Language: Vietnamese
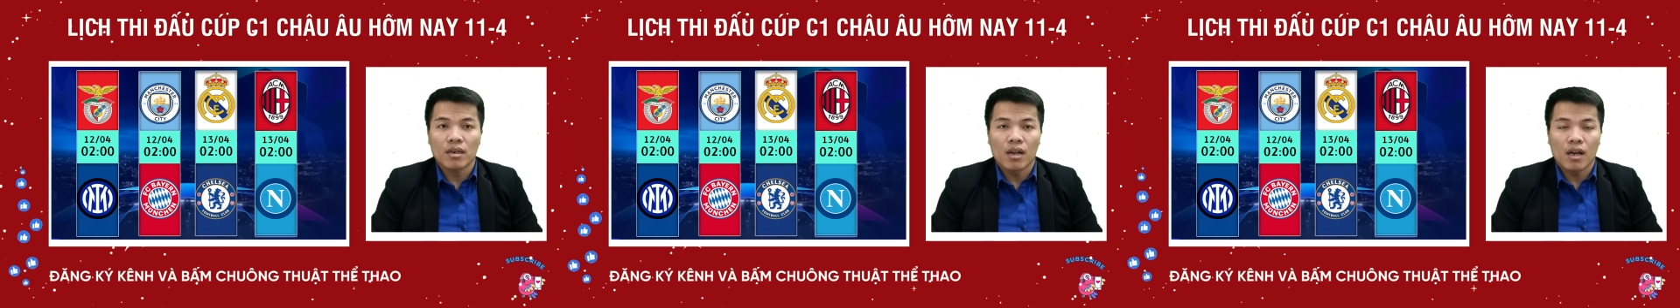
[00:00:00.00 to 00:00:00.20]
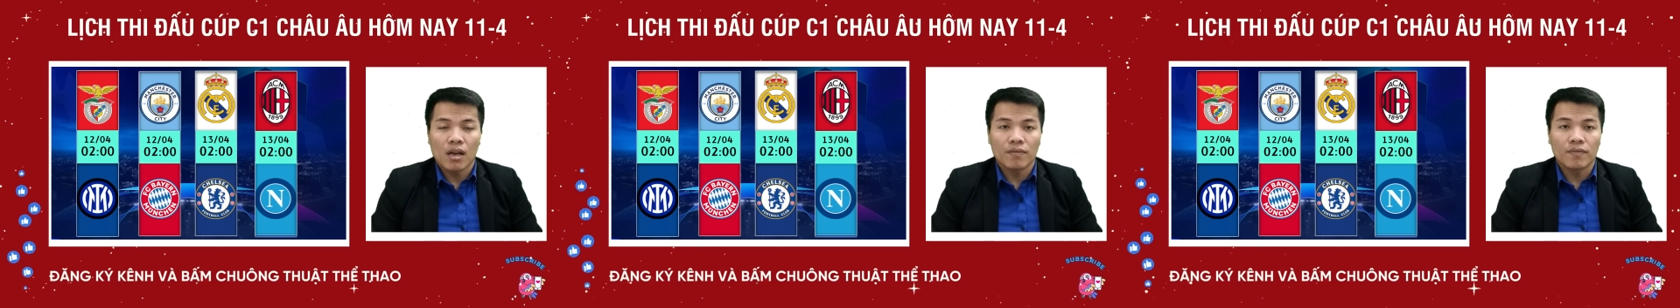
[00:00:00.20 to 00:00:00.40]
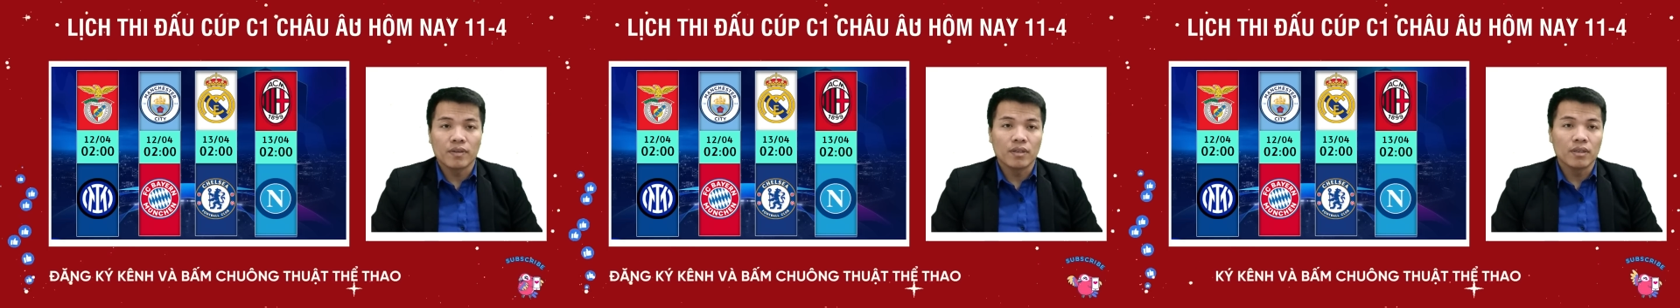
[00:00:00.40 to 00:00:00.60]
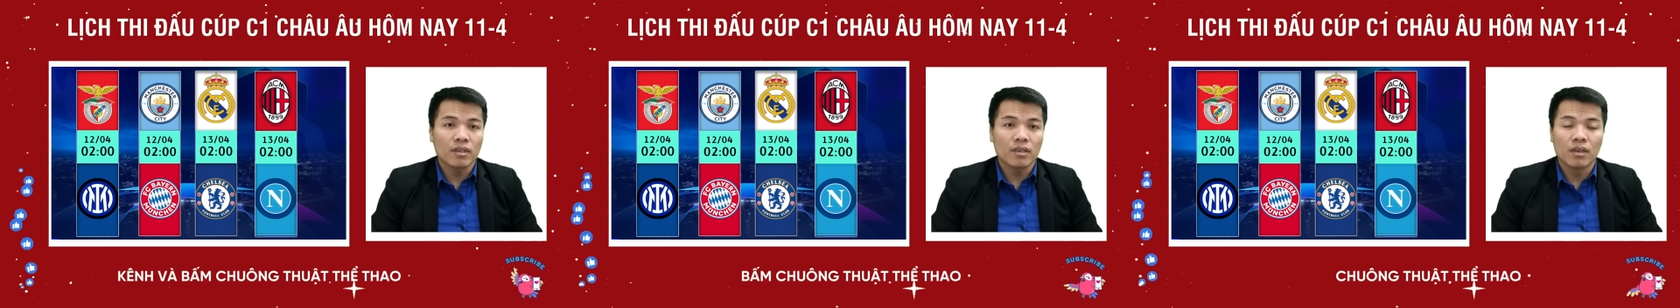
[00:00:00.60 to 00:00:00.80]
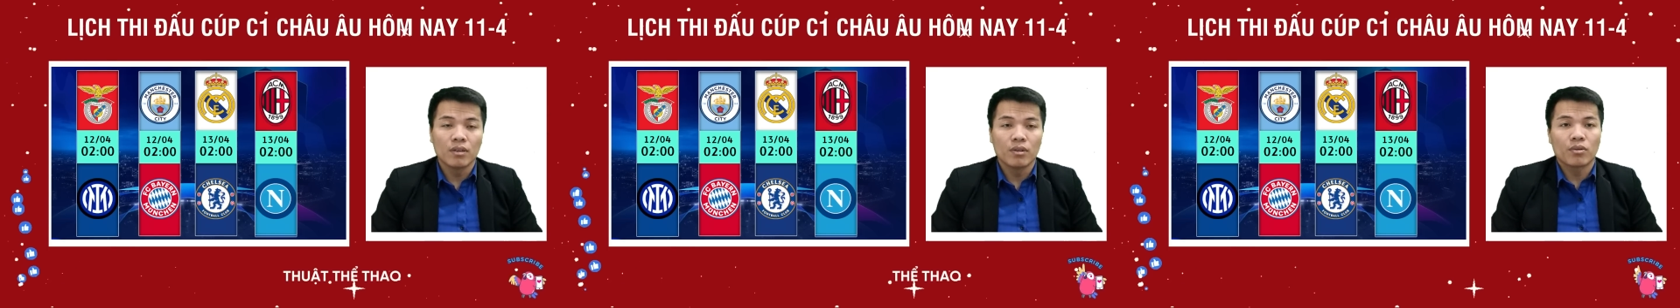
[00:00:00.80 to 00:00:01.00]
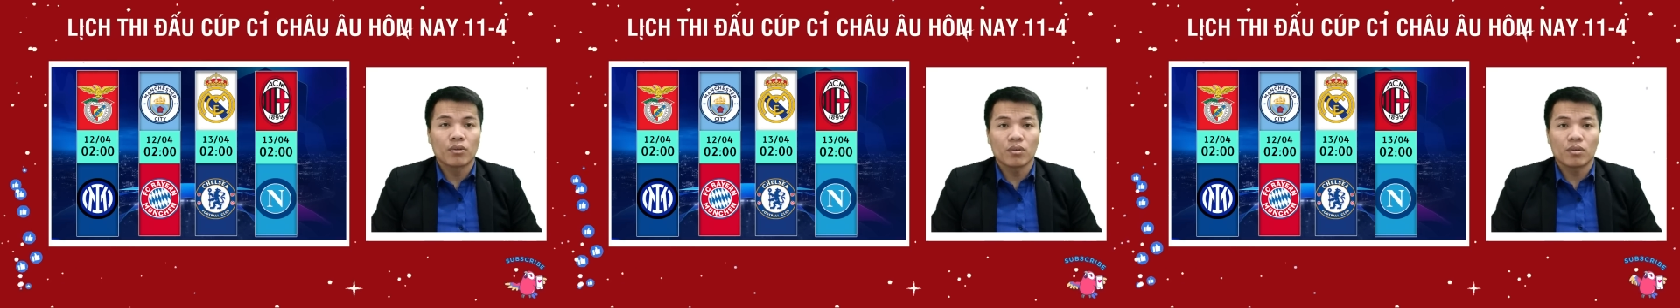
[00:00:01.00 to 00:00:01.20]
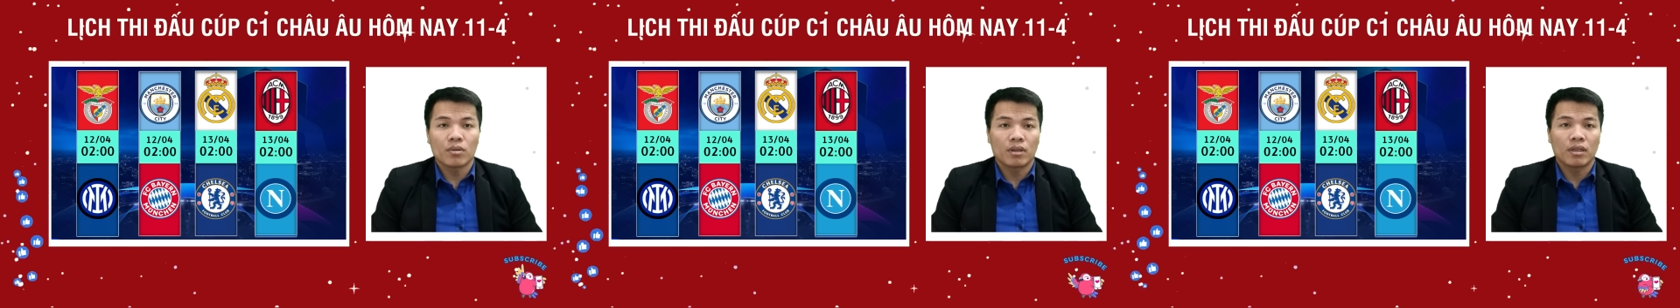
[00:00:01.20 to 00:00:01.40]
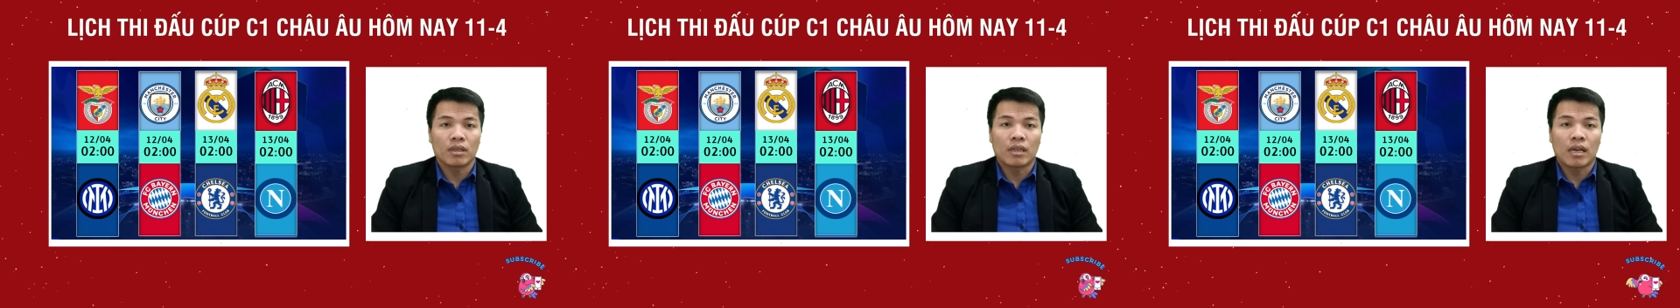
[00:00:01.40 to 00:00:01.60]
lại với kênh YouTube
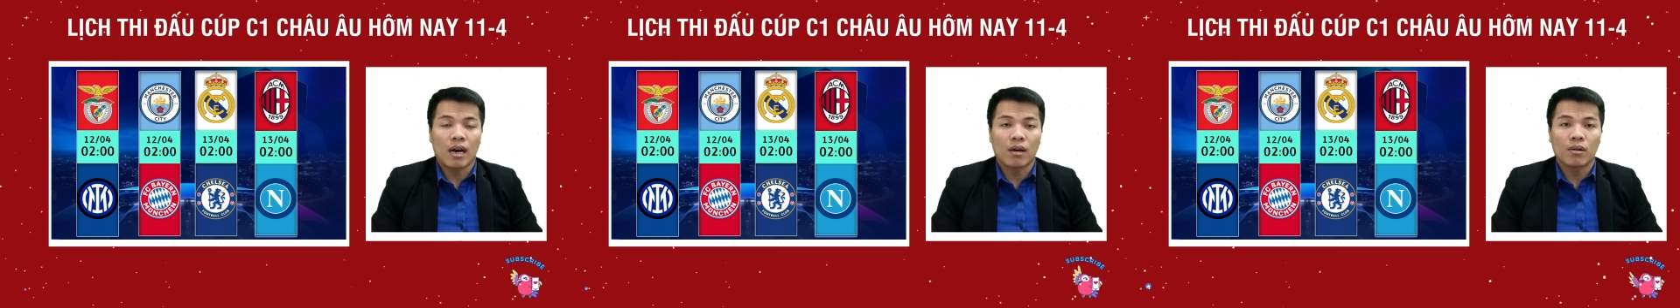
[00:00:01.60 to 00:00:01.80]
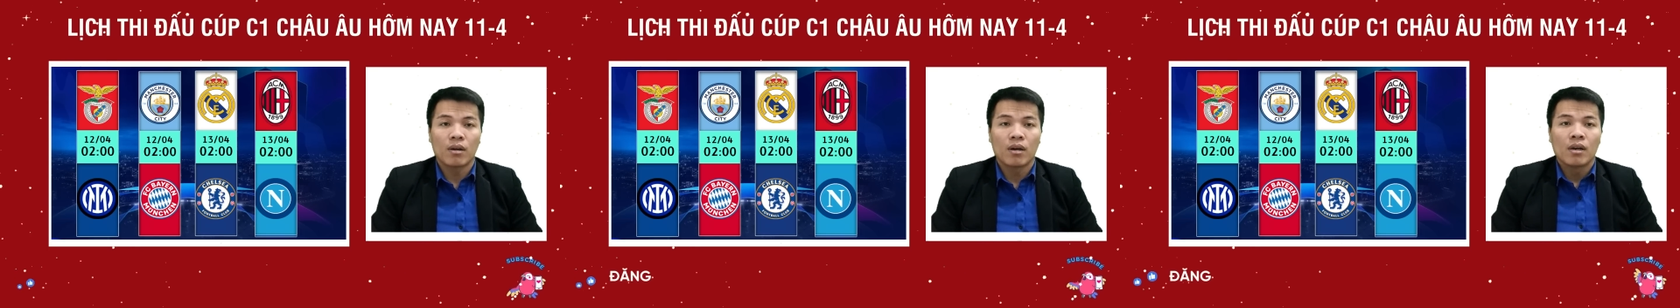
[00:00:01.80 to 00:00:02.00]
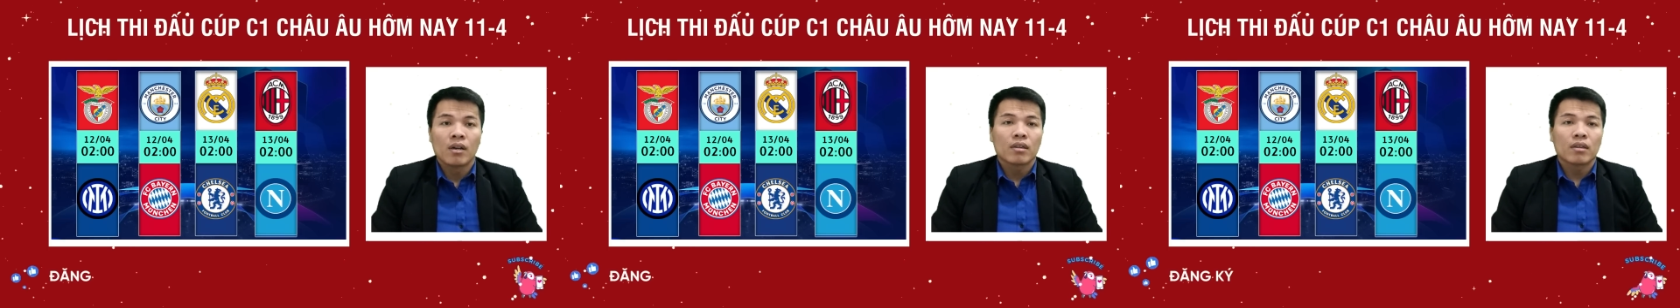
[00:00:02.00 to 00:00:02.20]
Thuật Thể Thao.